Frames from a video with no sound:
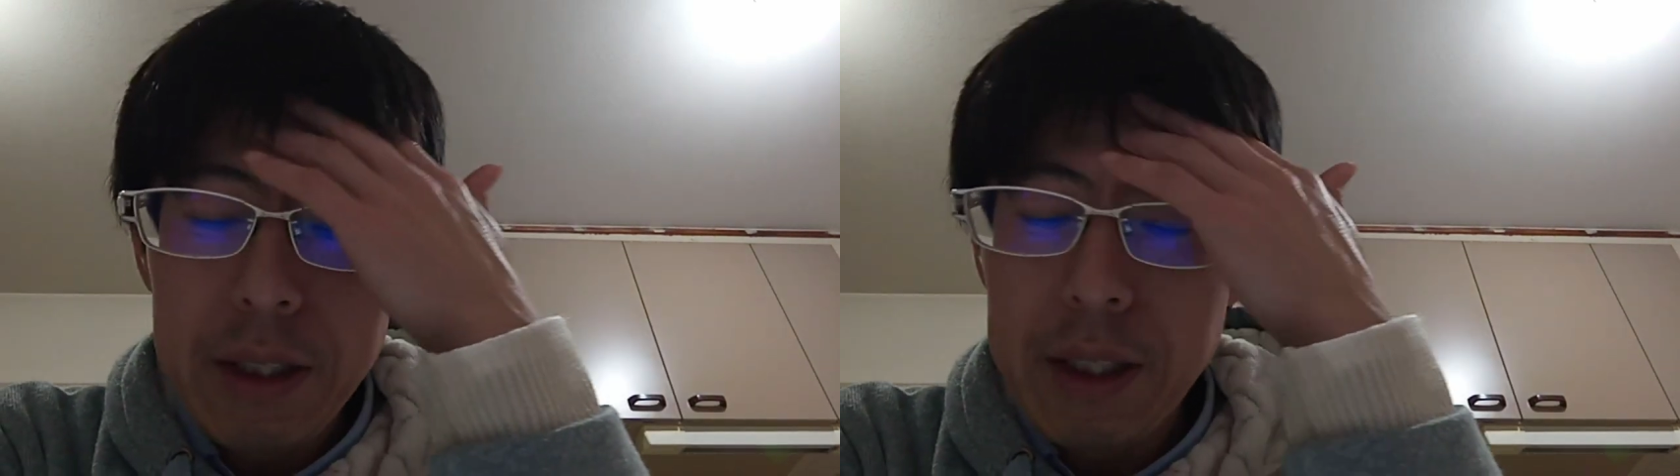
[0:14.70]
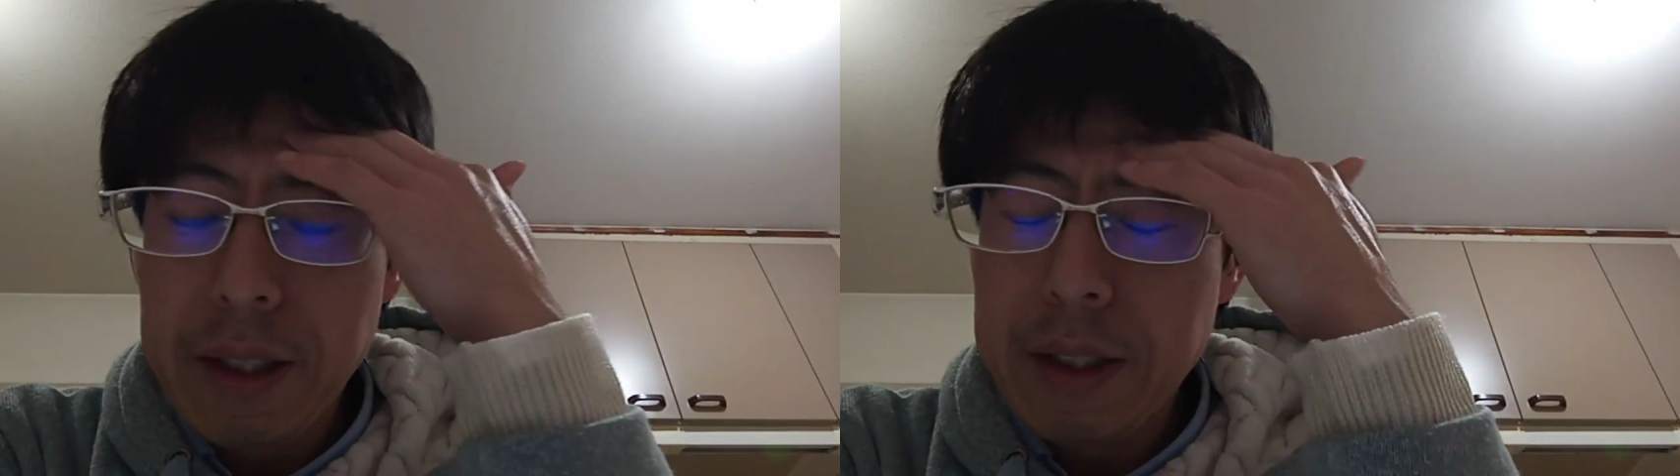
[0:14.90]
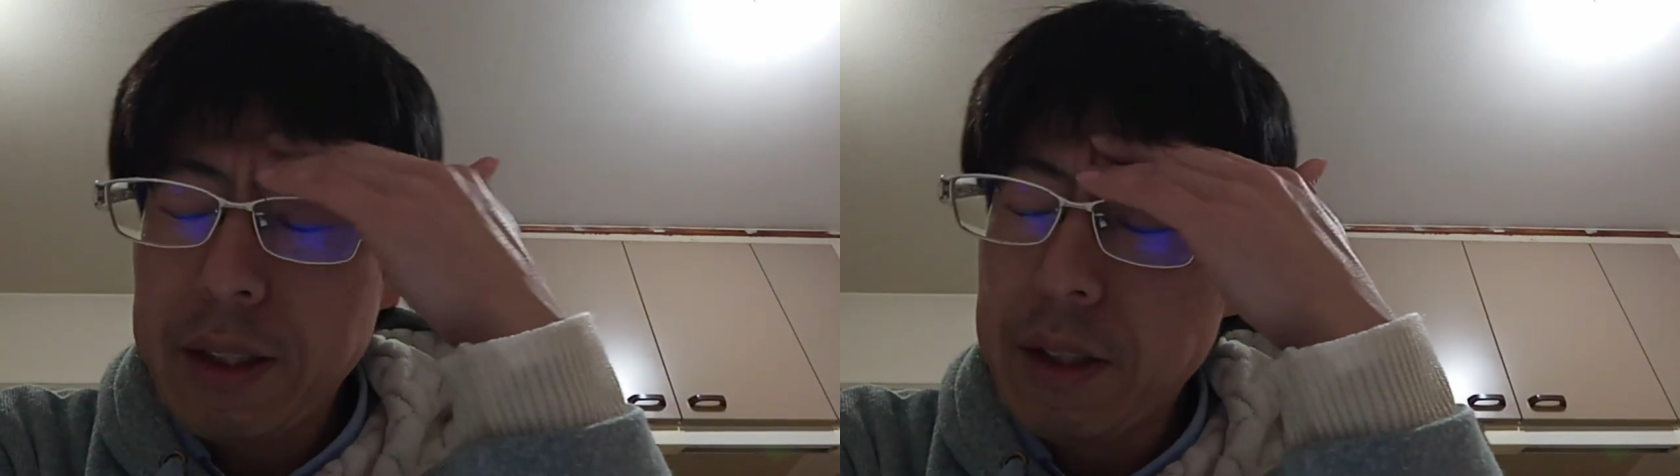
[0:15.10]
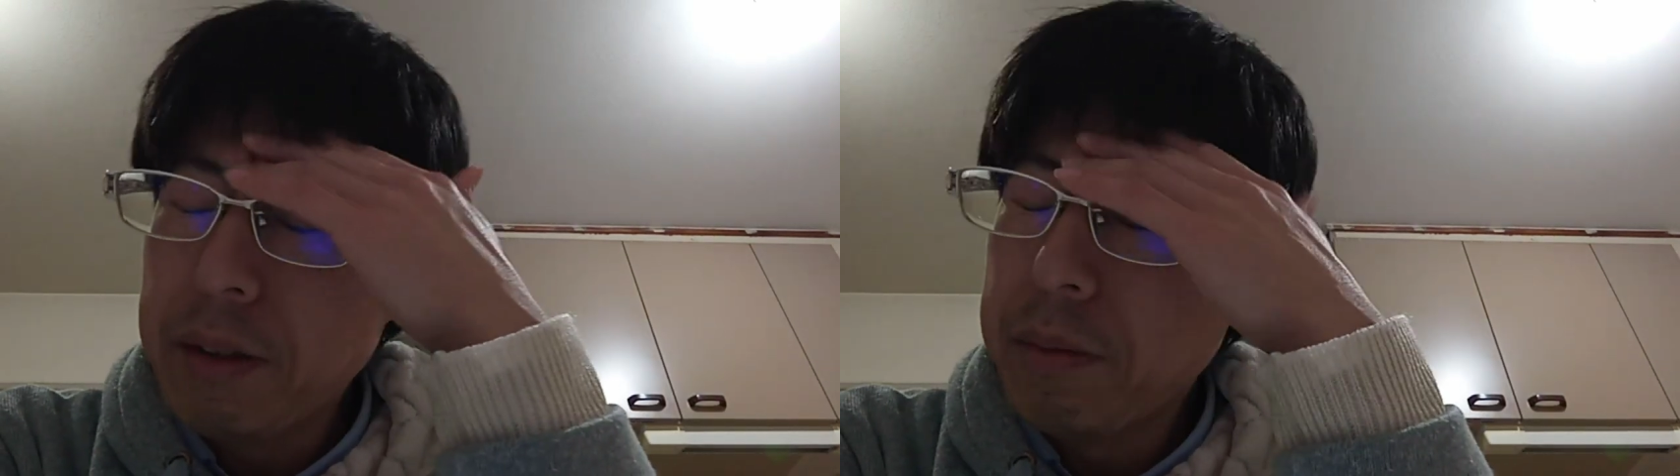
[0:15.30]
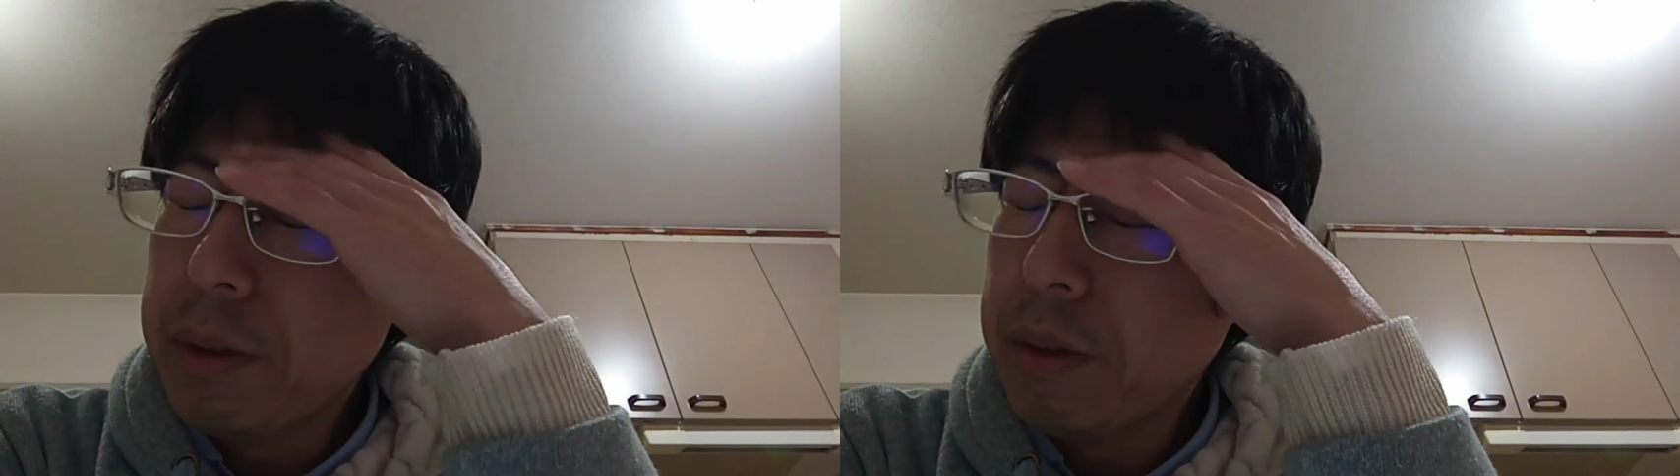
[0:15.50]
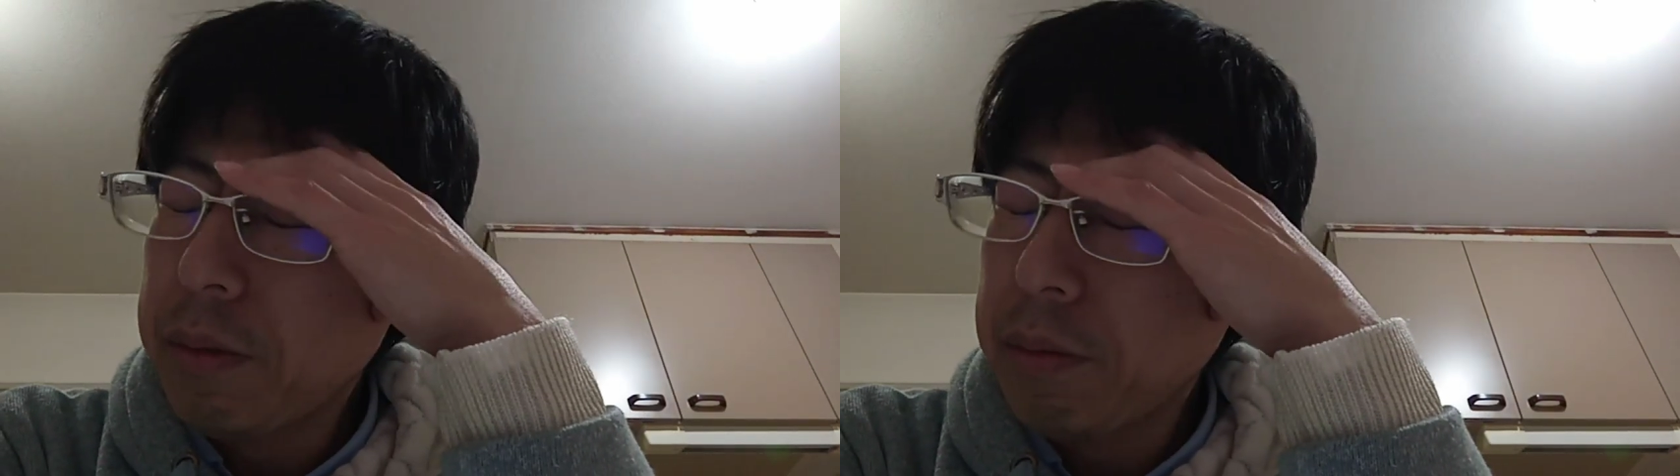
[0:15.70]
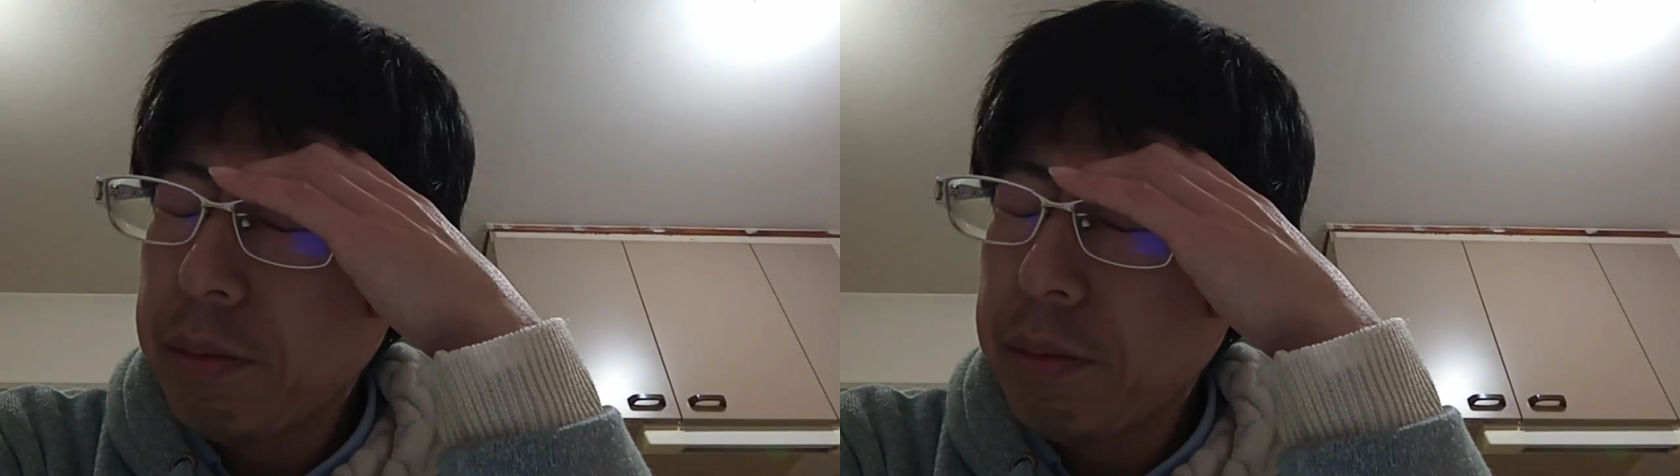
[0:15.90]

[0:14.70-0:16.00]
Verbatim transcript: じたんですけども、